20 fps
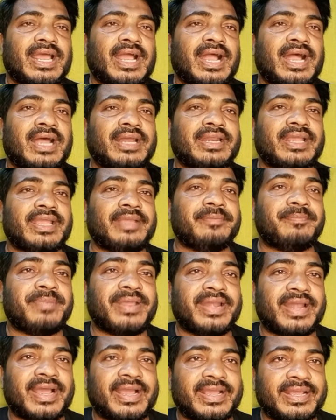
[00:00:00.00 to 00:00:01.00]
আর এই
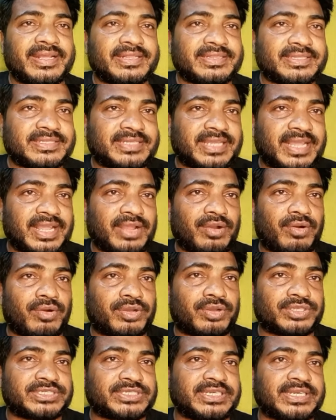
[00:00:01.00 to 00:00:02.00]
বেলায়েতকে
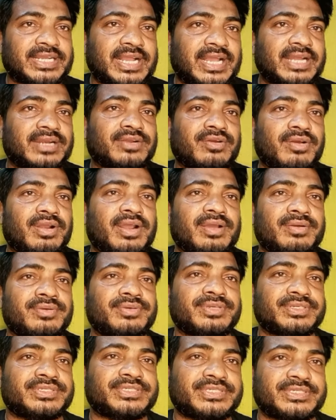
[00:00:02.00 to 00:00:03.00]
অস্বীকার করা
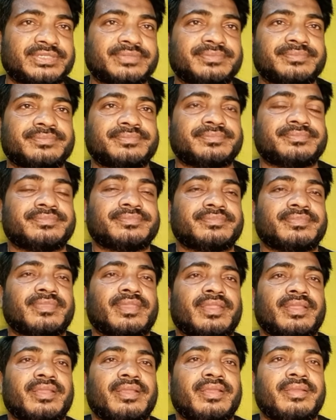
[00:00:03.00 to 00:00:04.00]
হয়েছে
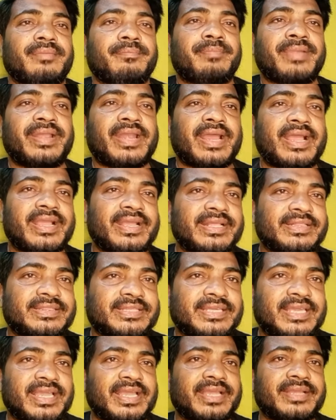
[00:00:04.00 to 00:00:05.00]

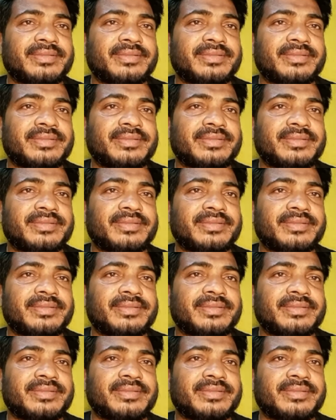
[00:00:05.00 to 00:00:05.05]
বেলায়েতকে